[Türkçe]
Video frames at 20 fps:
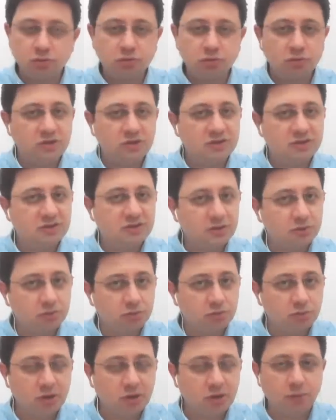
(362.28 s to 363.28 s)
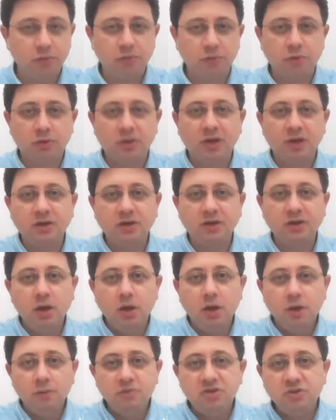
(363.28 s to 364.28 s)
uçursun ister Suriyeli pilotlar
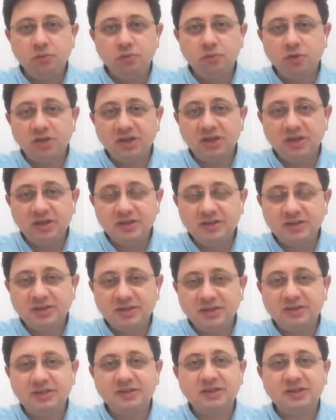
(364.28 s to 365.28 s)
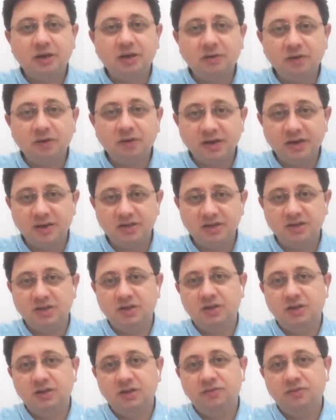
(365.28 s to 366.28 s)
bizim oradaki insansız hava
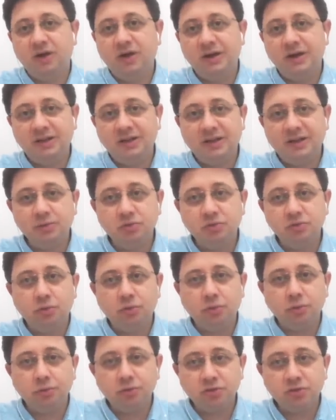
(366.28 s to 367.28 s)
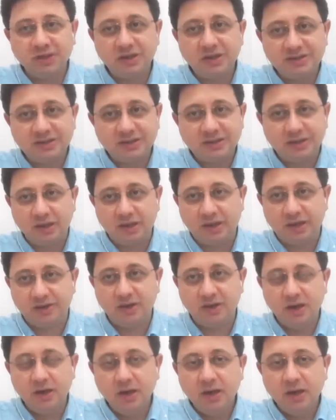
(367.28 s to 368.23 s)
aracı faaliyetlerimizi oldukça kısıtlar.